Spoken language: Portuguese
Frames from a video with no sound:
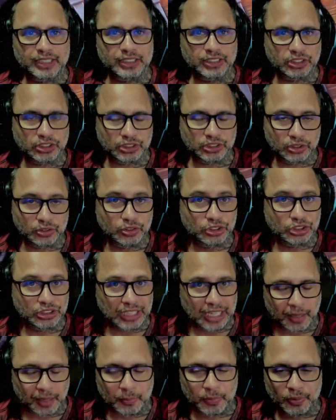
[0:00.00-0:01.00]
estilo
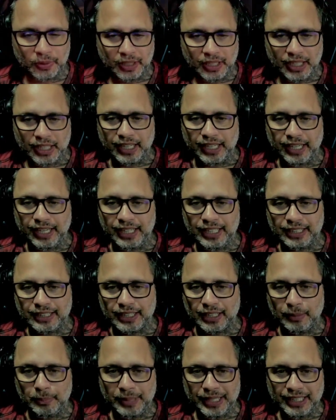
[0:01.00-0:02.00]
Diablo. Ele
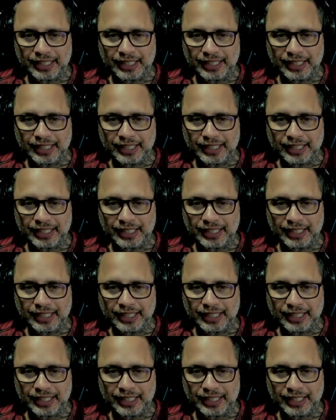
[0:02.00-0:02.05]
também